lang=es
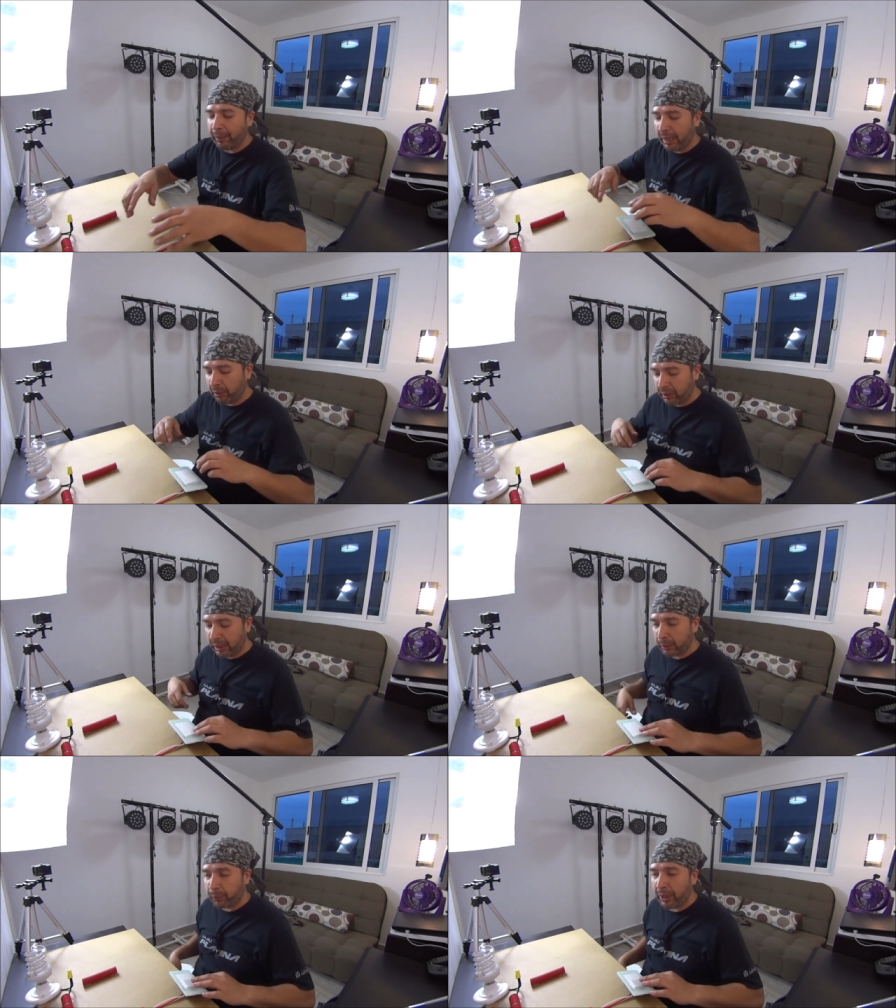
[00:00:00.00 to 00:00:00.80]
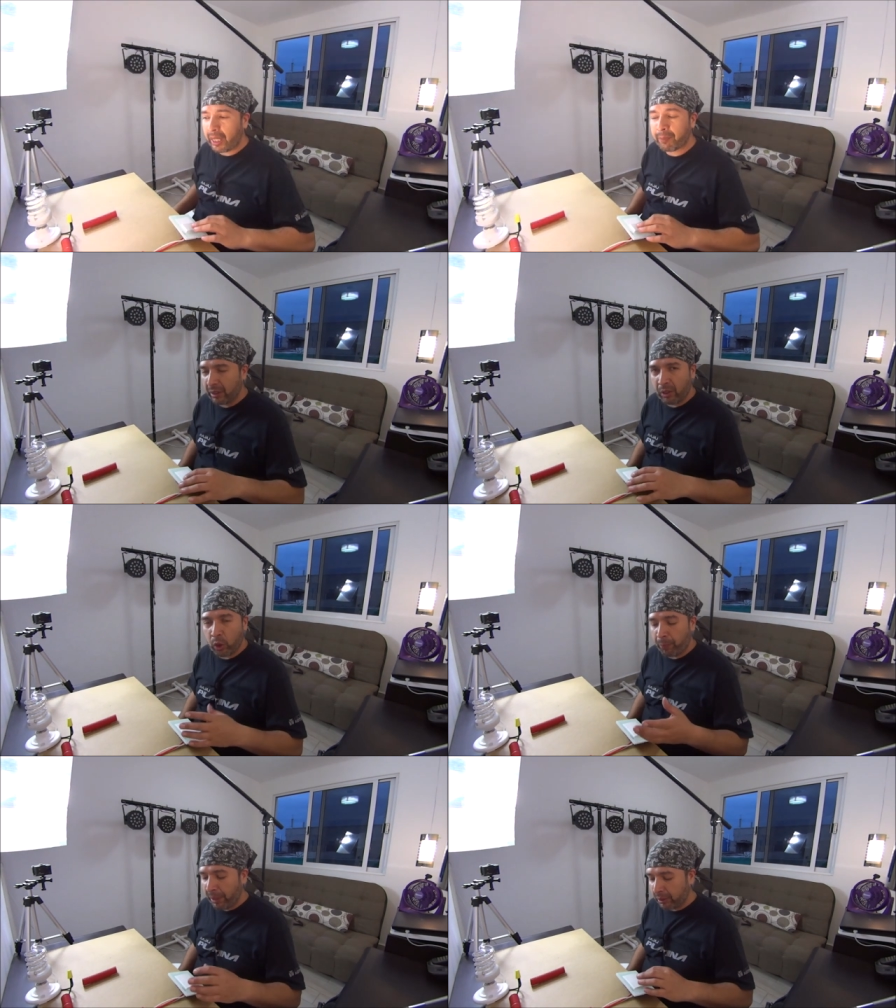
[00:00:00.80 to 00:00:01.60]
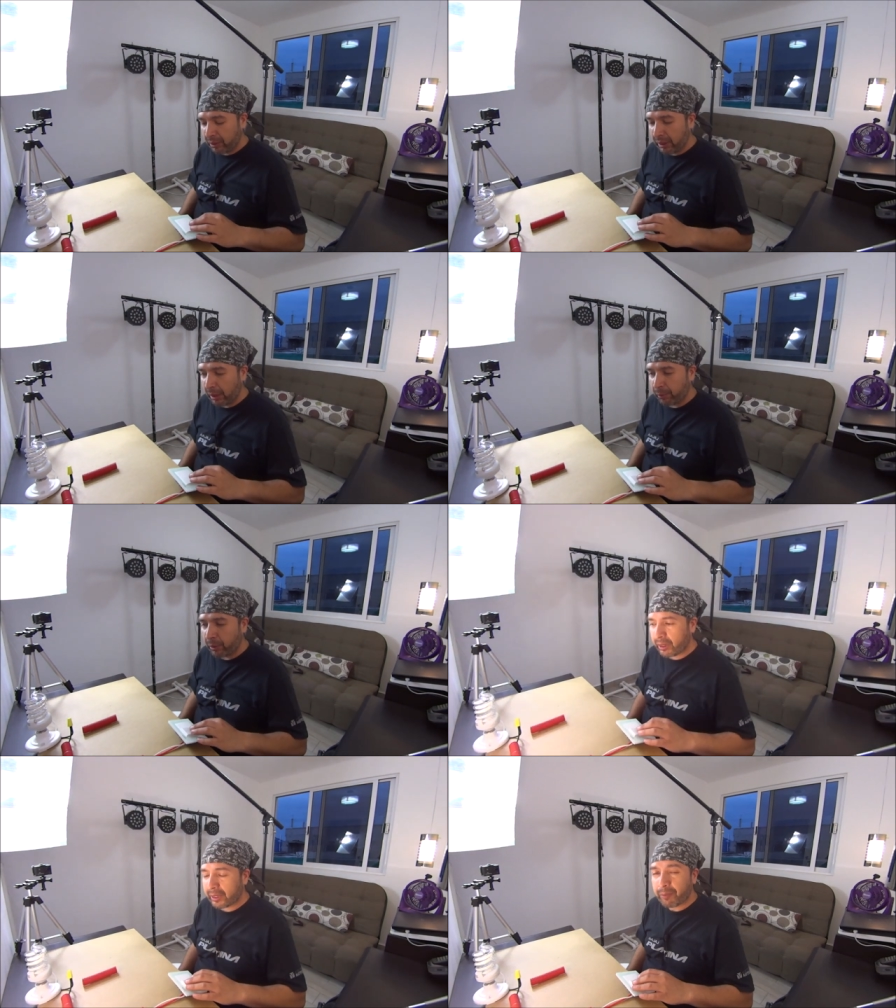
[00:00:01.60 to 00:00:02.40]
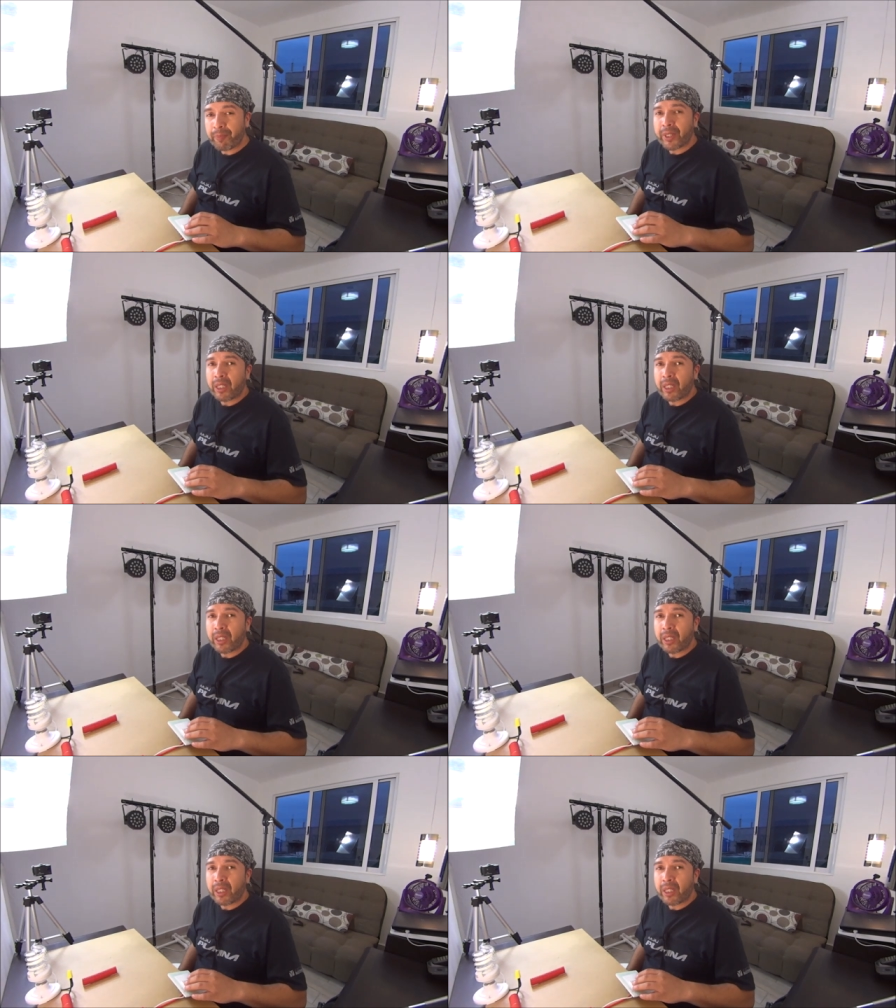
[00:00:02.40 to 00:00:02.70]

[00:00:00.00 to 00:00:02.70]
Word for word: para que ustedes puedan ocupar sus interruptores.